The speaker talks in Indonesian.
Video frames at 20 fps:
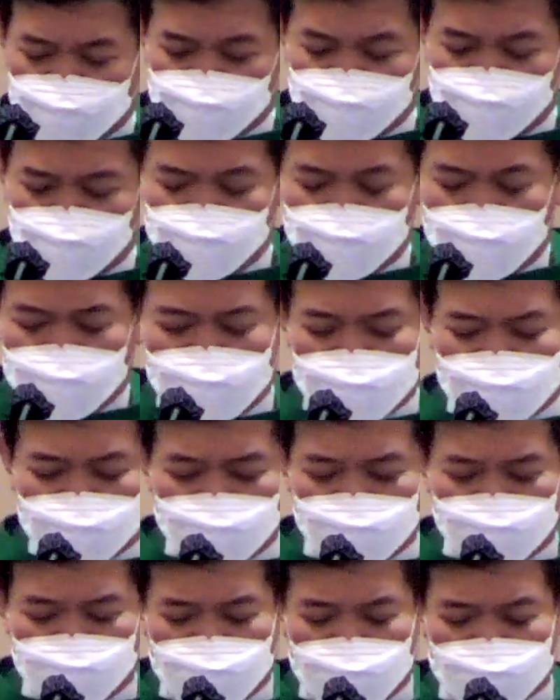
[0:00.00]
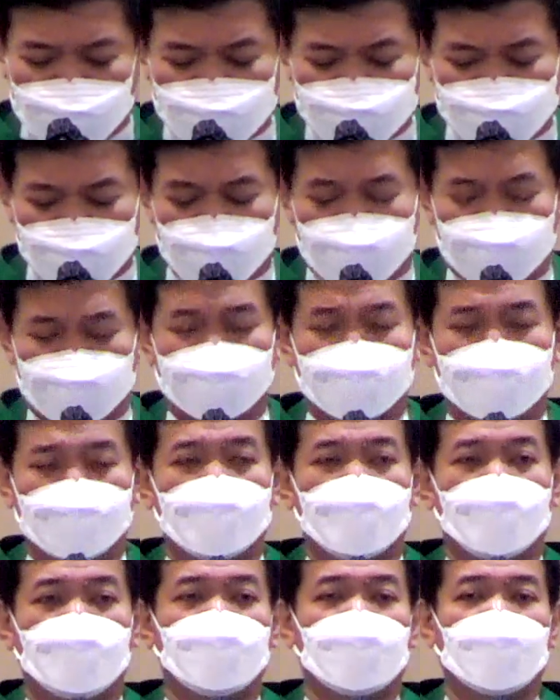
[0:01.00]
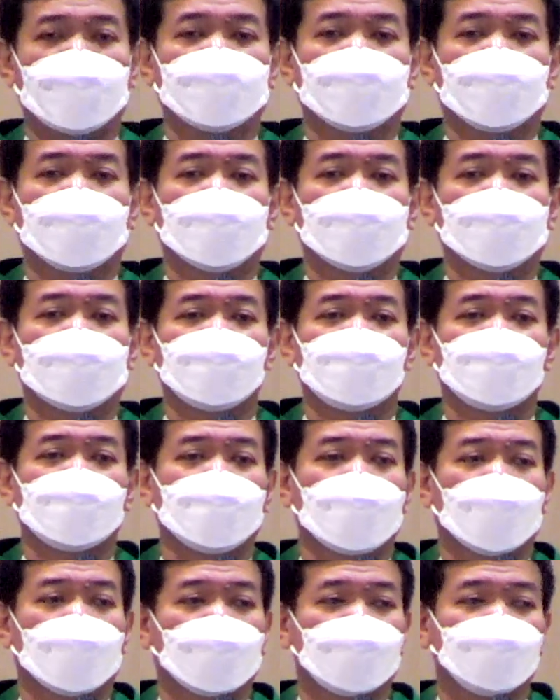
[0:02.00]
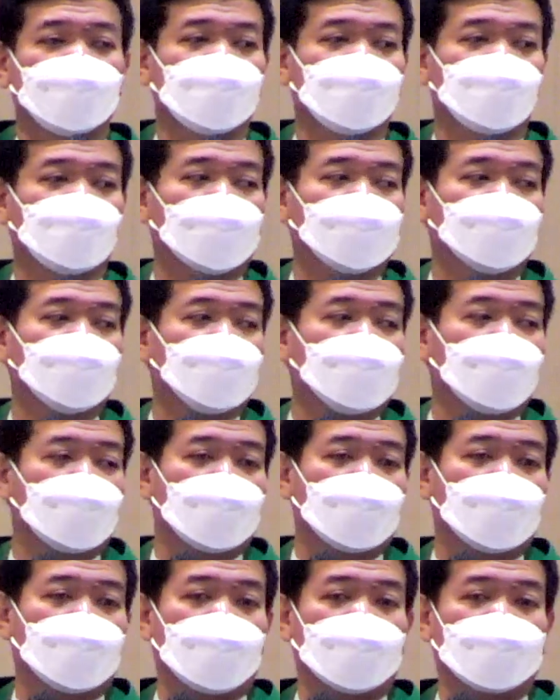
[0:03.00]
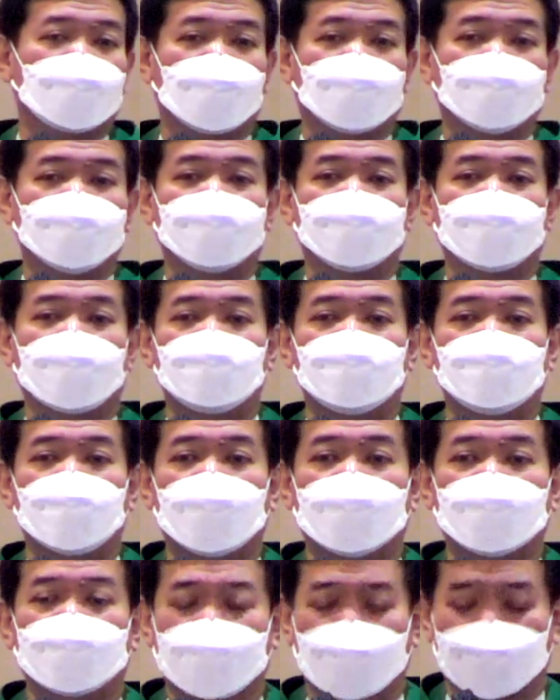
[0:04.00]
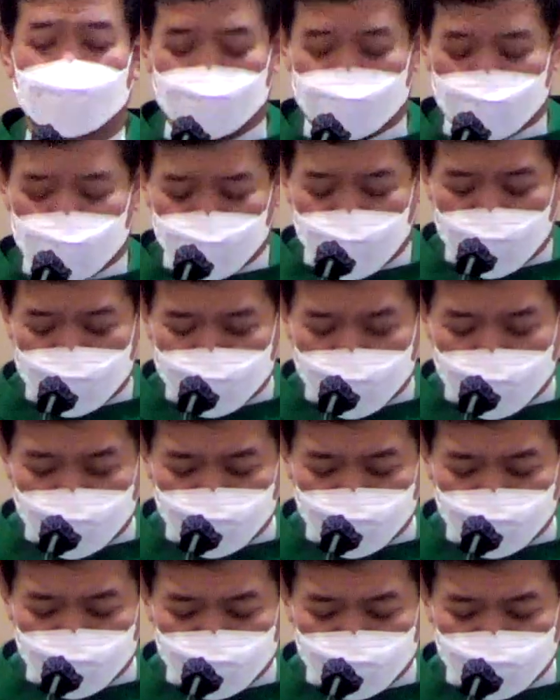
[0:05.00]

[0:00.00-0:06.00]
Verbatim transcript: surga dan kebenarannya, maka segala sesuatunya akan ditambahkan kepadamu."